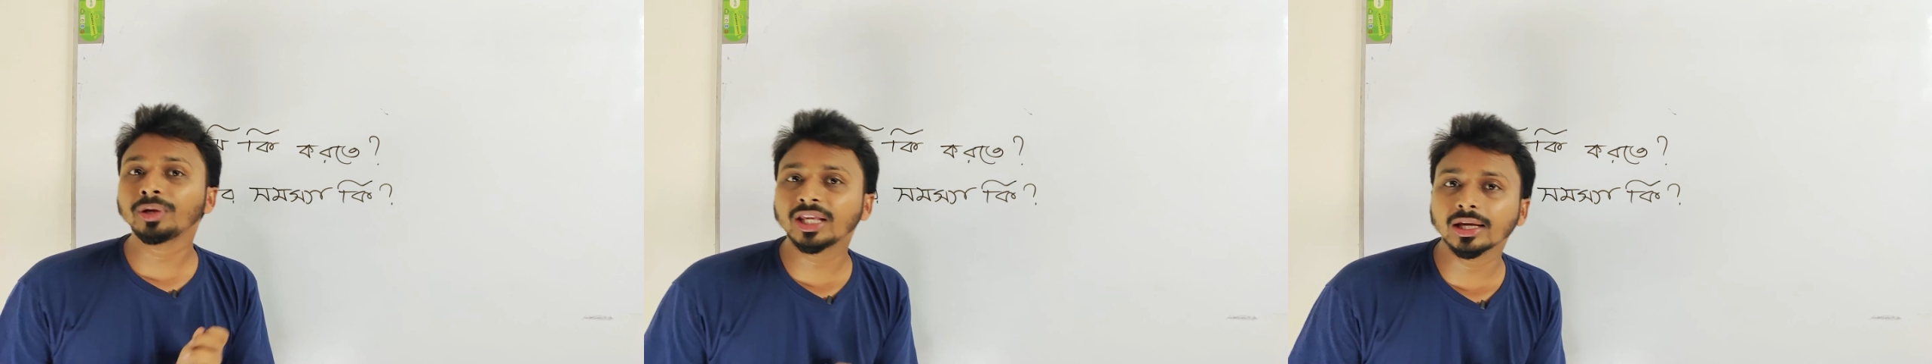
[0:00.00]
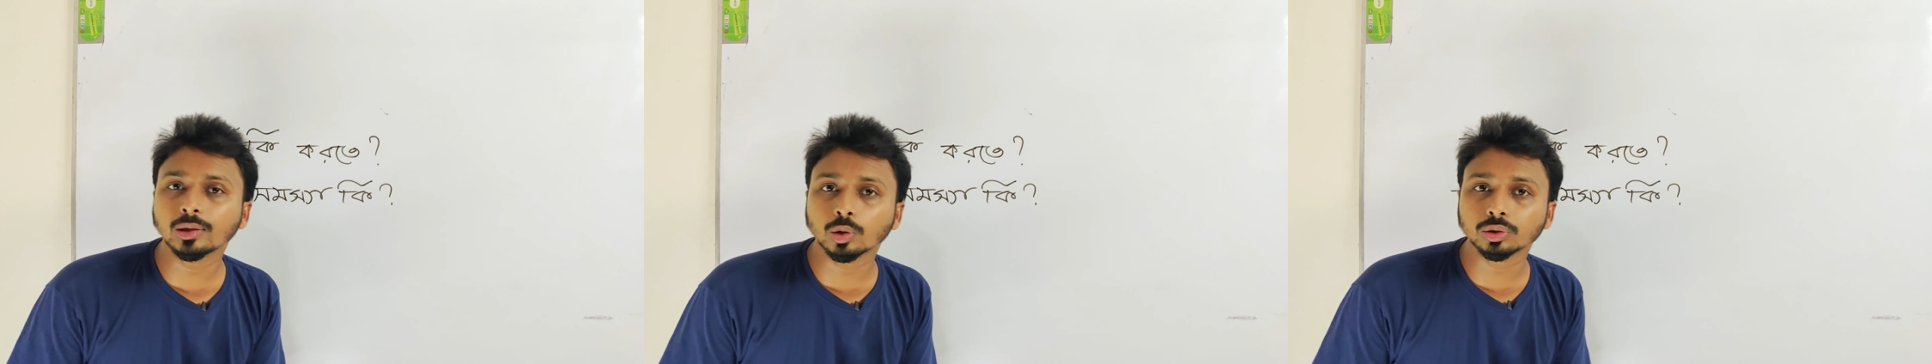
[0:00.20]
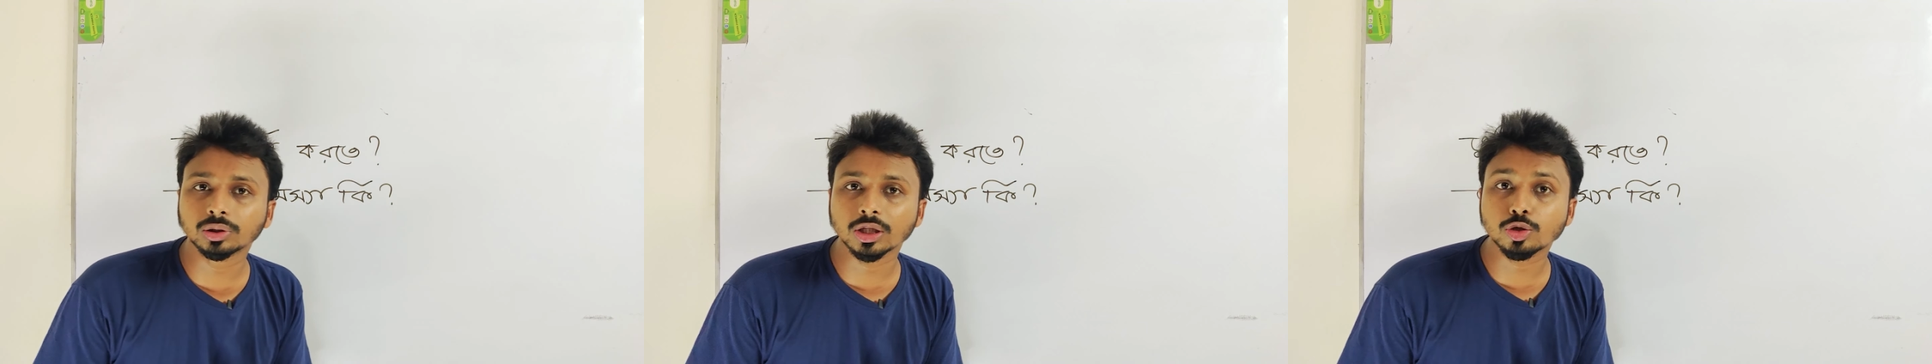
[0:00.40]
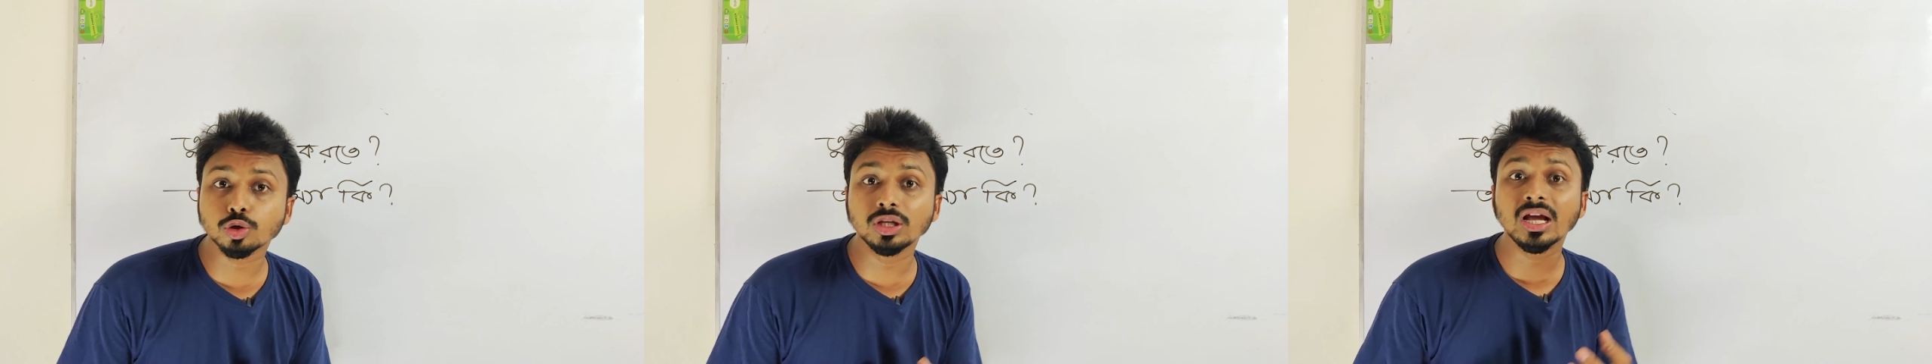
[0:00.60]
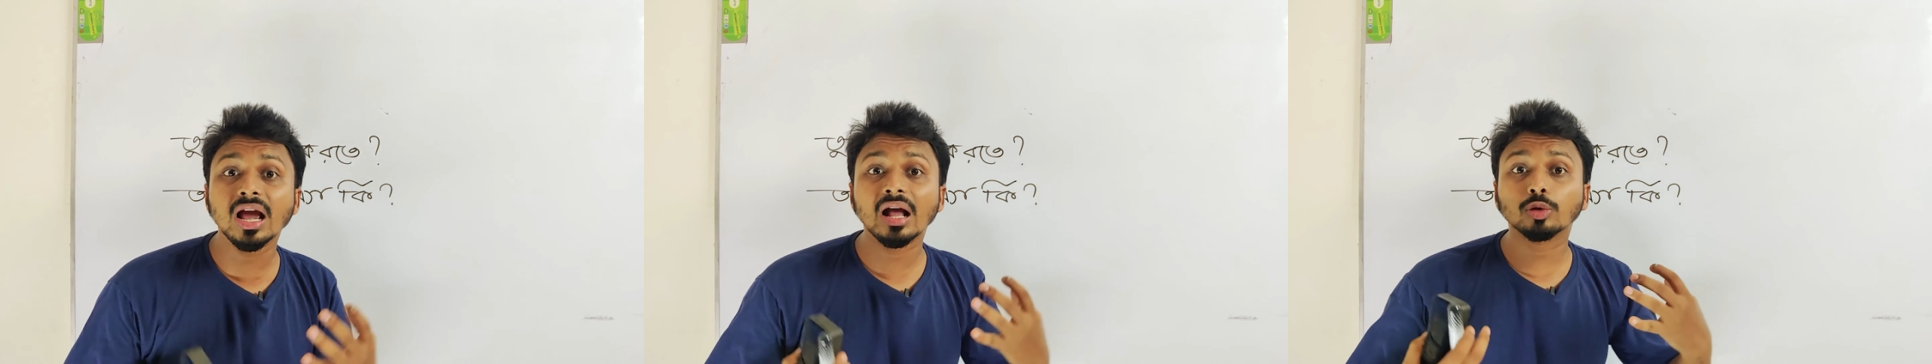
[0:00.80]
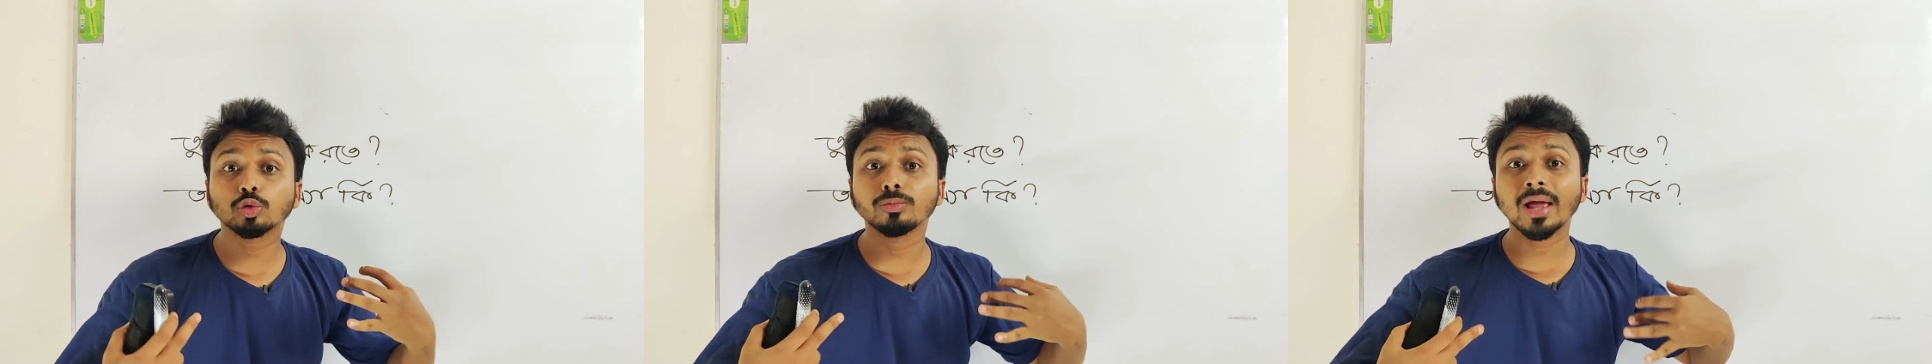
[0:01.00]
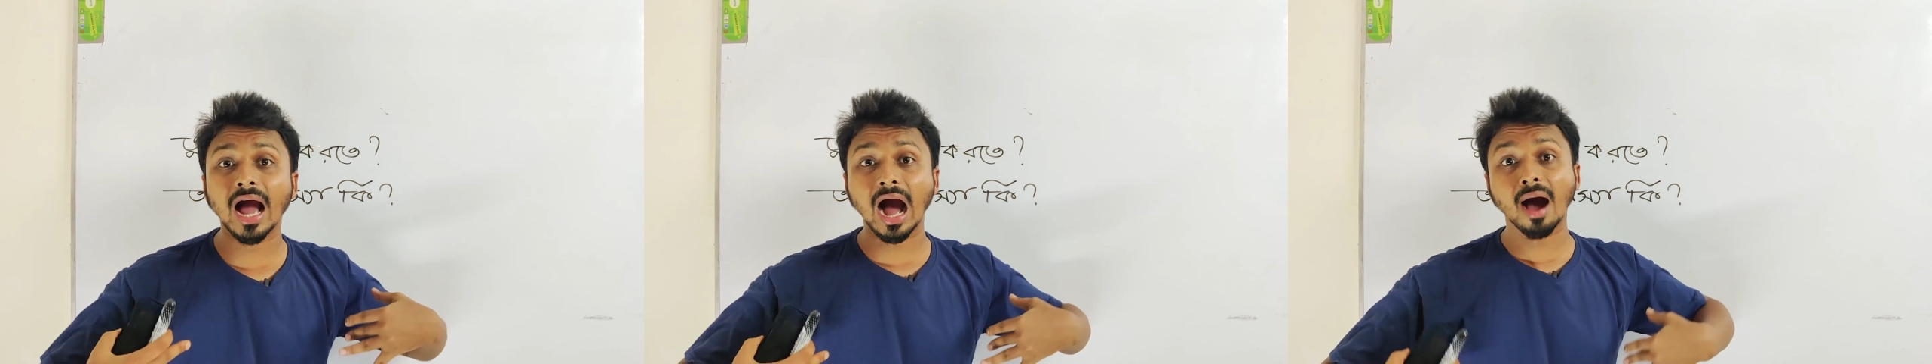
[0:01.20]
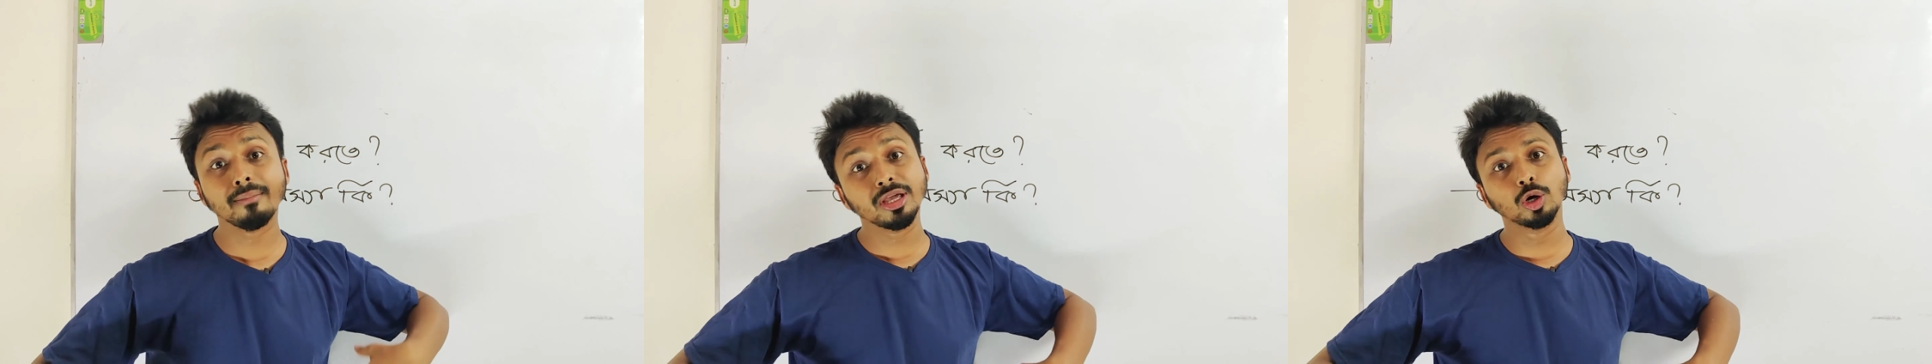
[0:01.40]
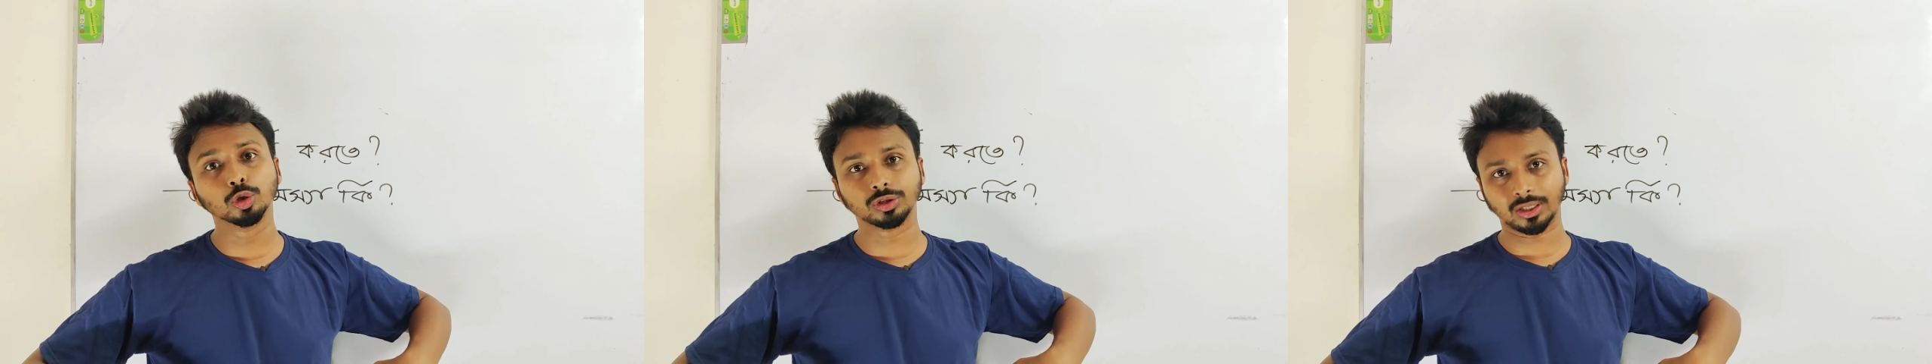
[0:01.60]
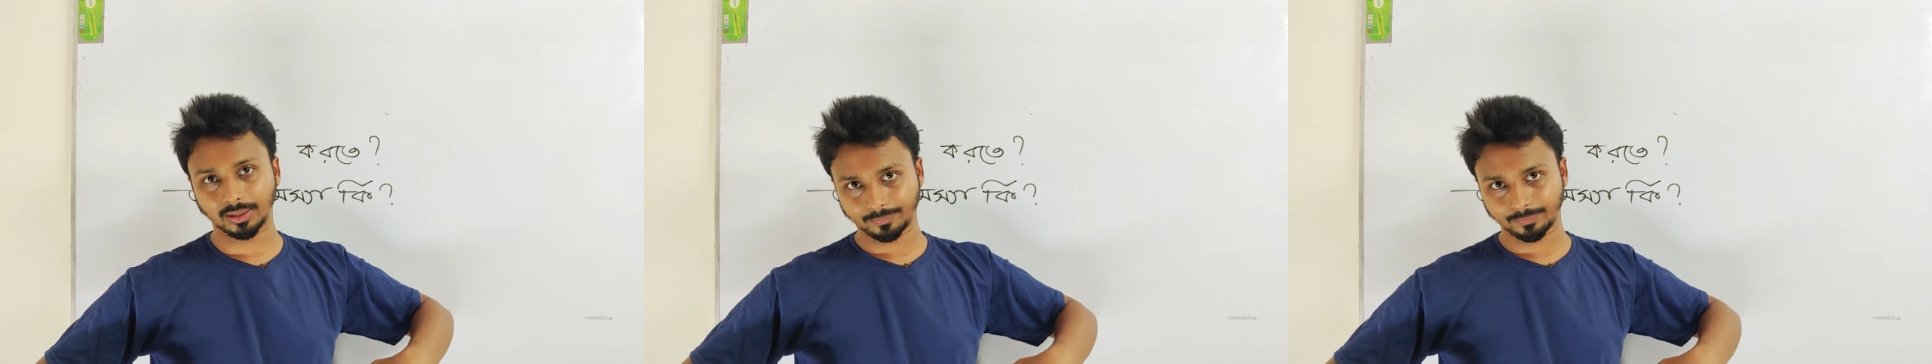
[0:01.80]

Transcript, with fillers: কি করতে যদি তুমি আমি হতে